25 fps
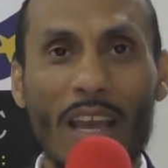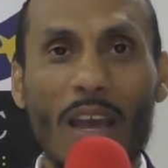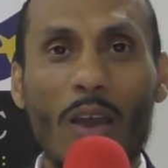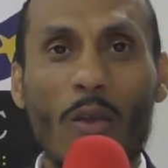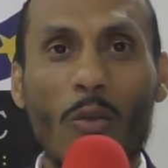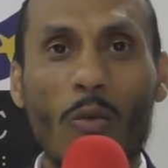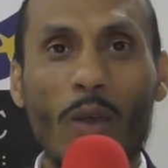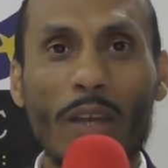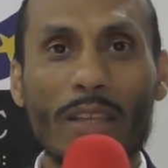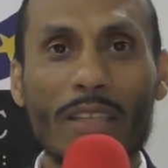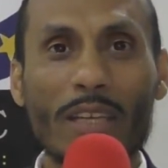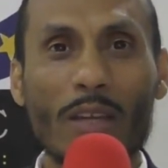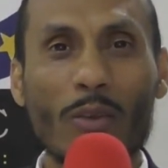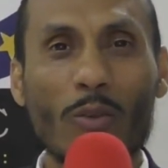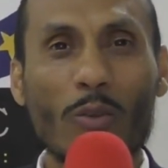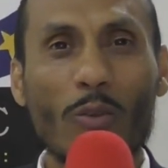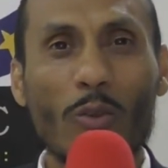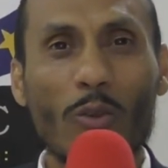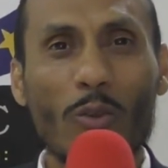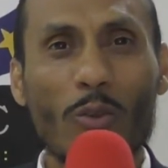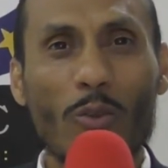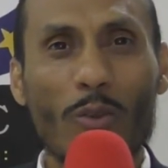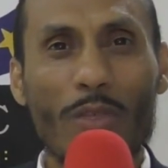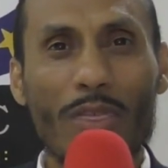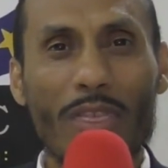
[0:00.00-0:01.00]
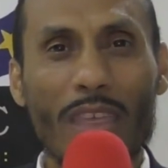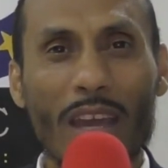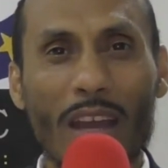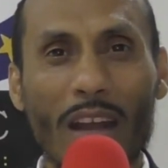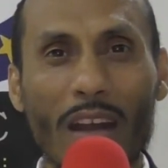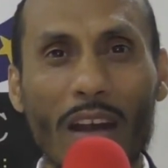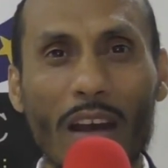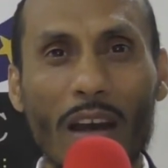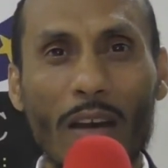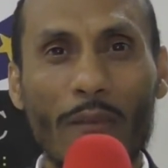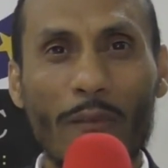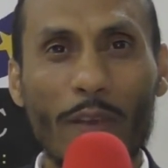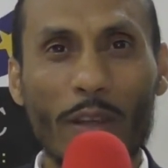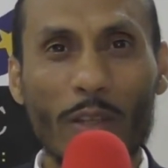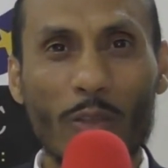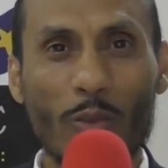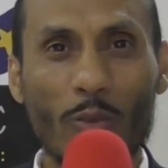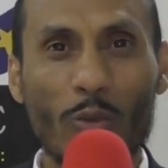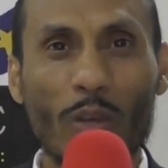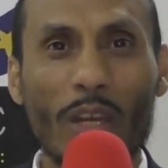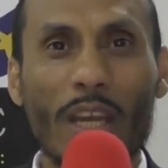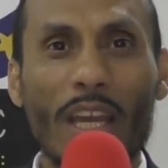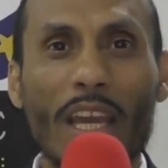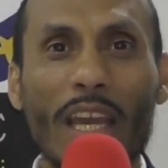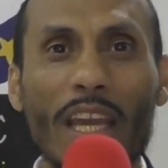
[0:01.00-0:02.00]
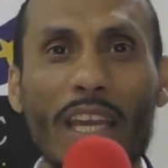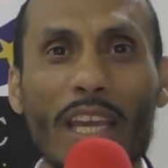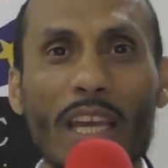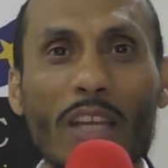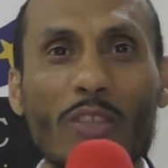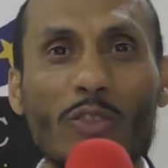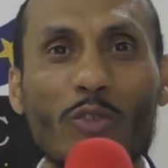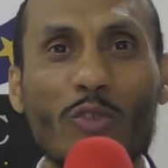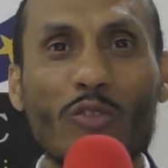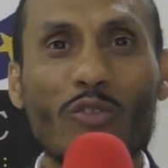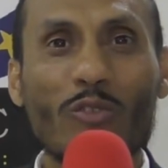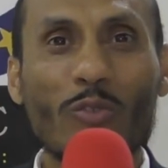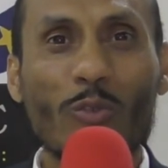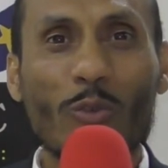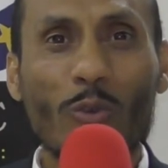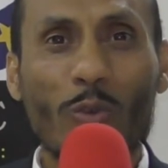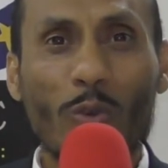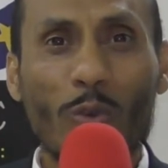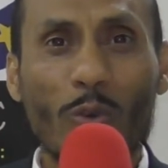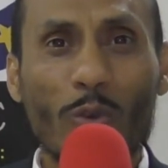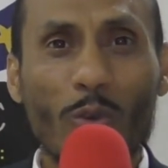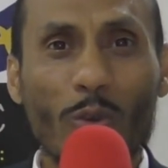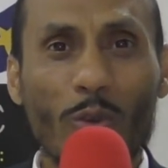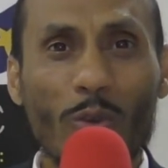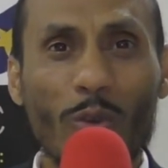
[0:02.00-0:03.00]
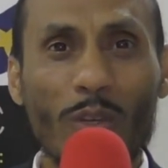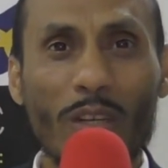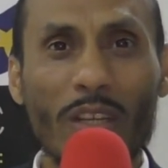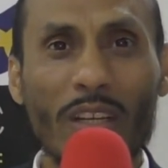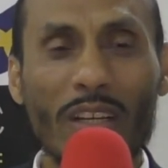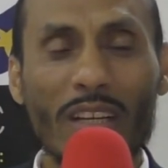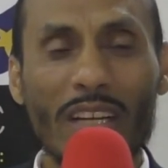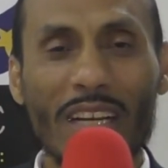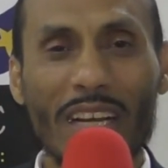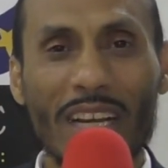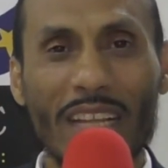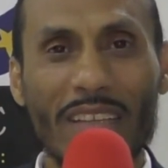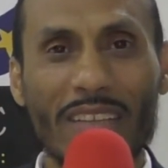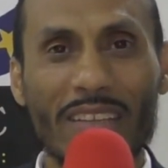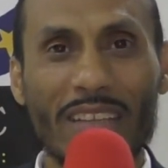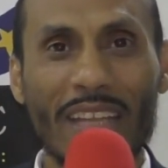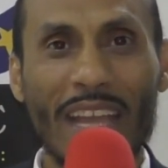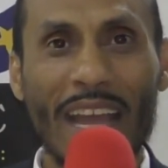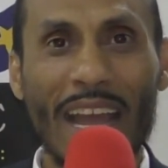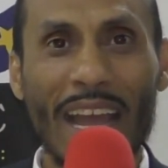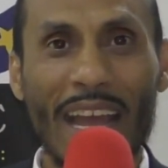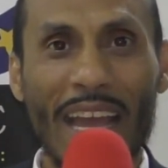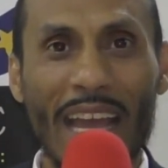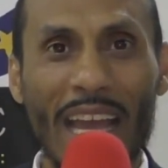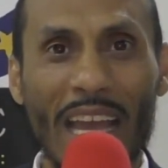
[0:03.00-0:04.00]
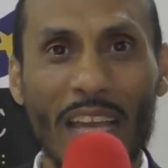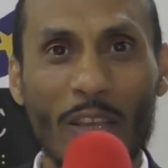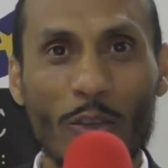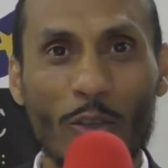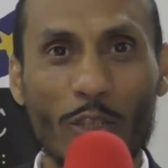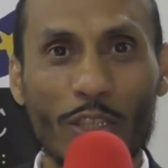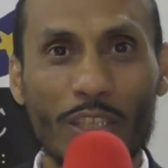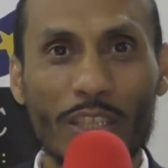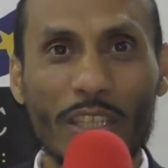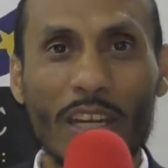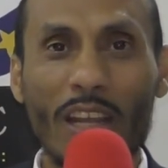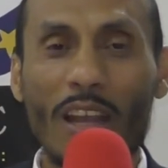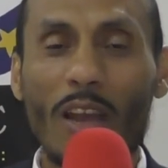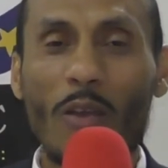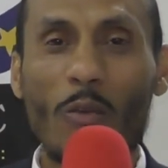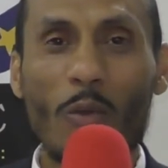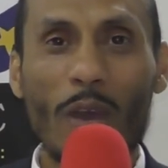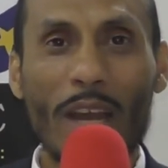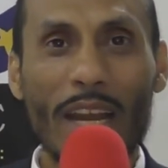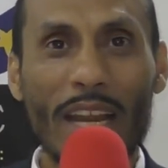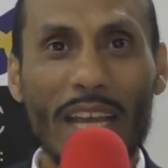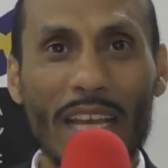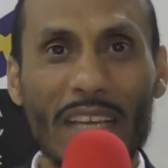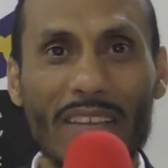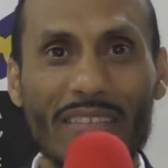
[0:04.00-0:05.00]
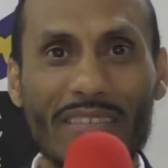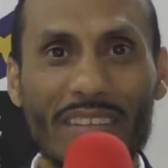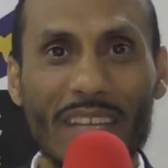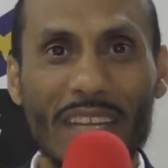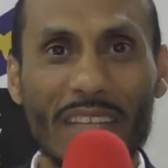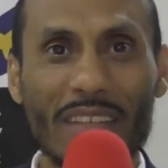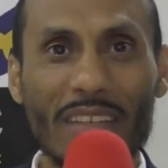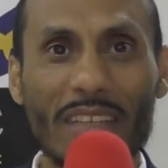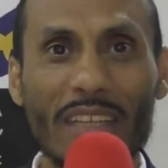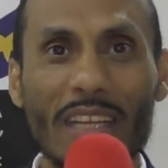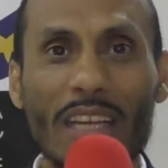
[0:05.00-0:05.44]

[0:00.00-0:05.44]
وتكون الثقافة هي جسور للتعايش تعايش وليست